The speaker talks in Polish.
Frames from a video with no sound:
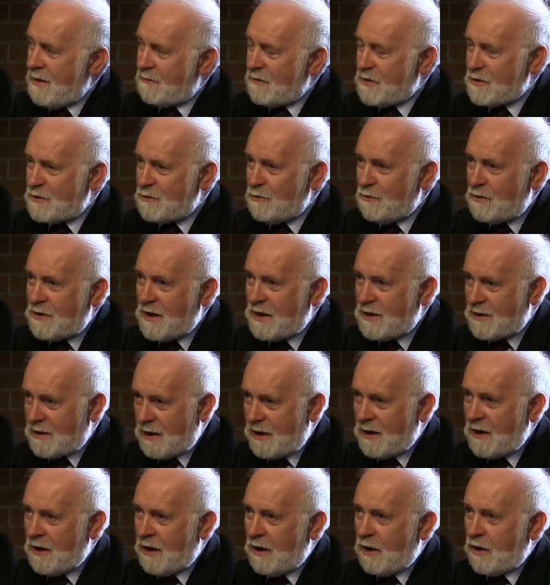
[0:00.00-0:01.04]
Więc tutaj
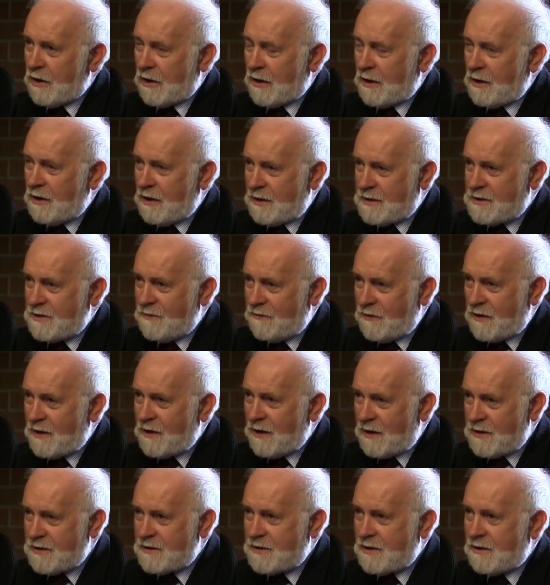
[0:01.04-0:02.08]
te e,
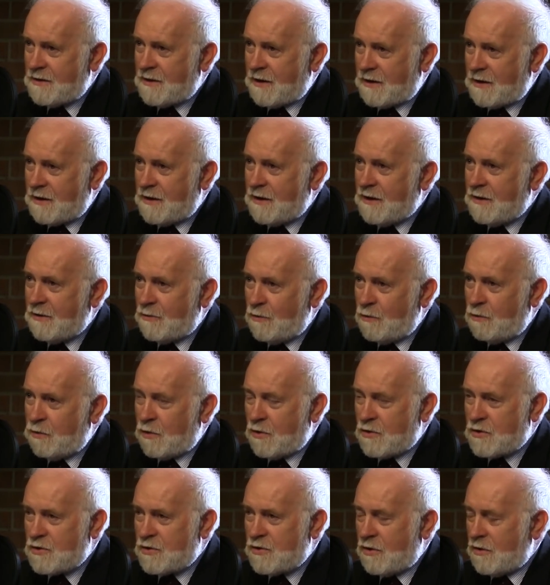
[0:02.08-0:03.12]
klasyfikacje takie
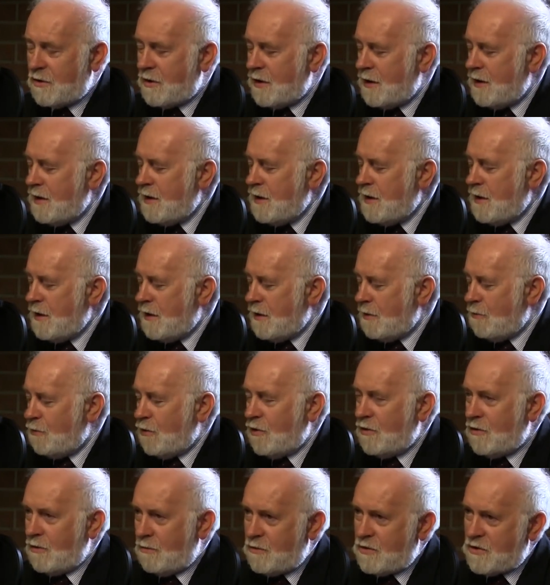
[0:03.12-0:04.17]
uproszczone
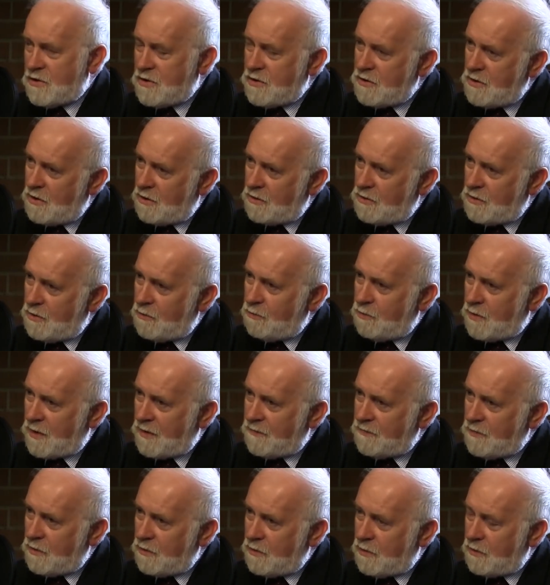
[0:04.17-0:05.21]
mogą być nie,
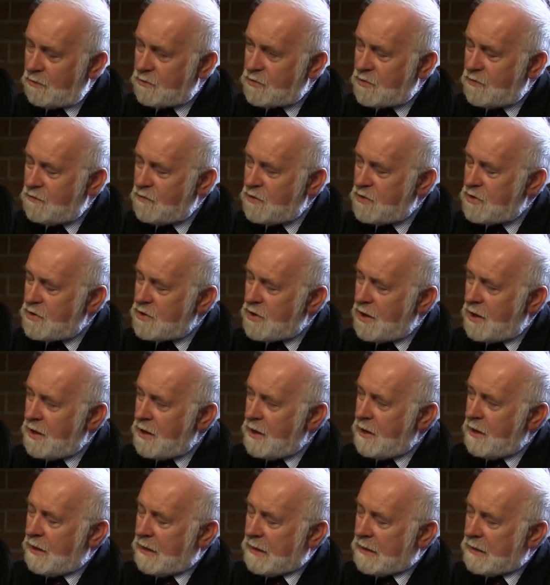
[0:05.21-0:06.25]
nieuprawione. Oczywiście
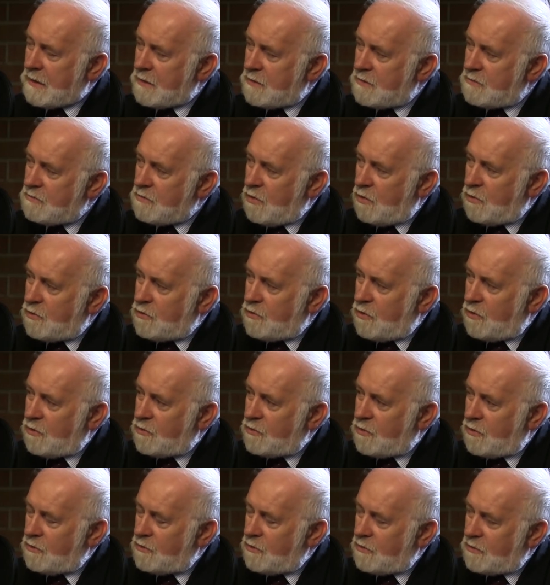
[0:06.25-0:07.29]
e, to, to,
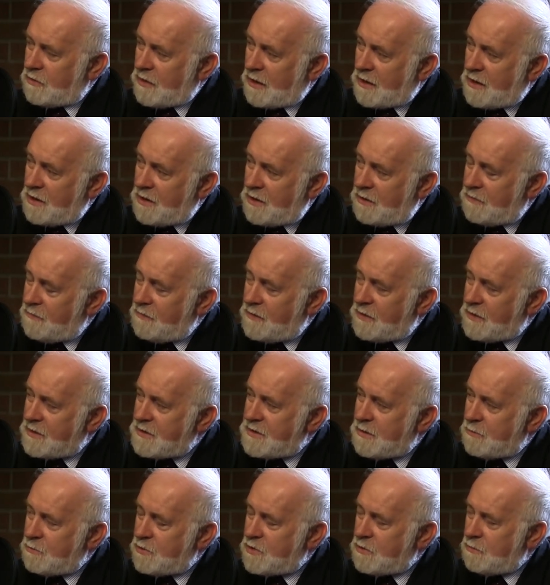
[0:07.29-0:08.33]
to, to takie
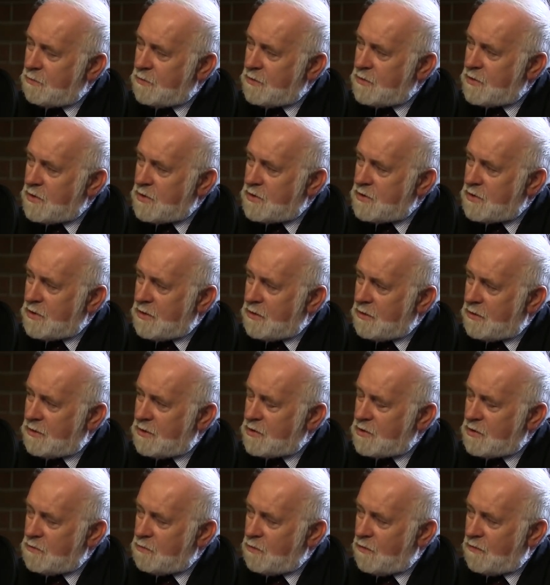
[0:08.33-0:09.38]
refleksje, muszę powiedzieć, e,
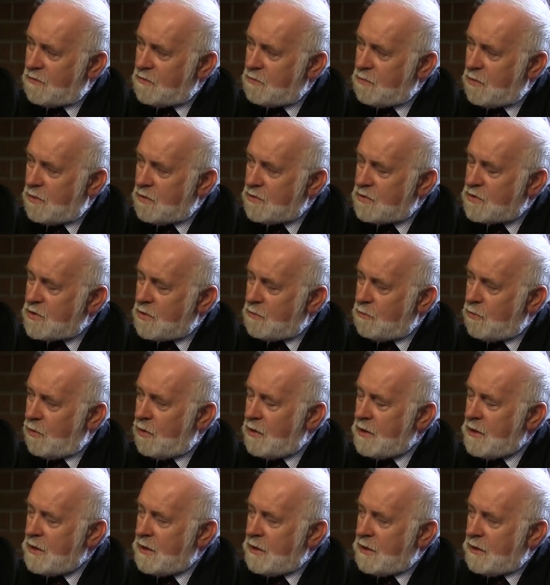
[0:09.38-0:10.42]
też i powyborcze, bo
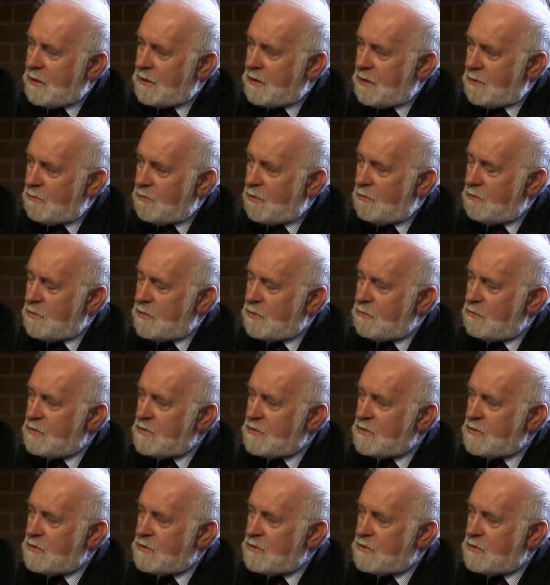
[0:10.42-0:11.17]
ten moment